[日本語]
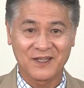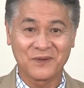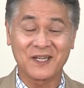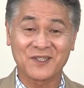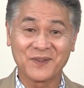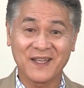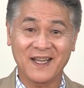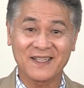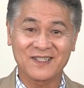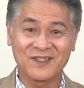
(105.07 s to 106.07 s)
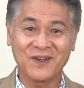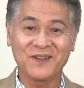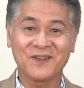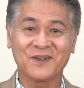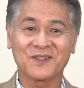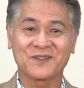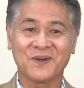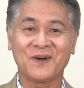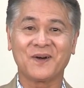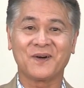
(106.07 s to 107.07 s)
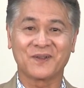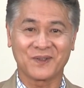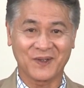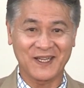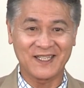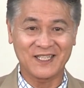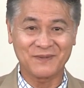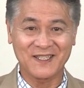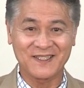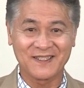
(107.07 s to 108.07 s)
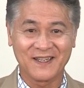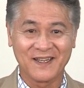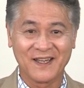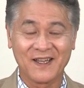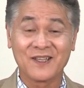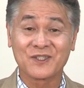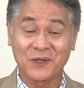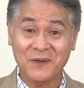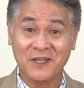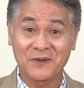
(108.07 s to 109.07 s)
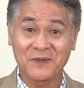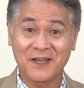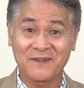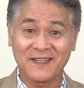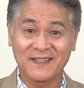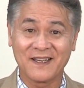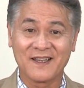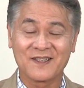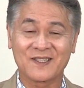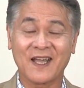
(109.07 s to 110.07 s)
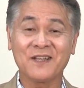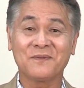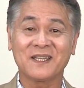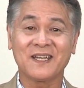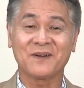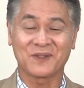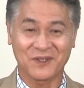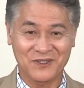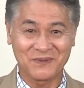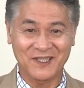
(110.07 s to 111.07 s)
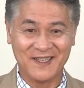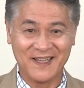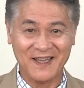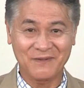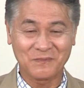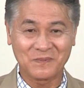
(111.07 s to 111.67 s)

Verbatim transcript: 今日はそんな集いの様子をお届けいたしますそれでは今日もライフライン最後までお楽しみください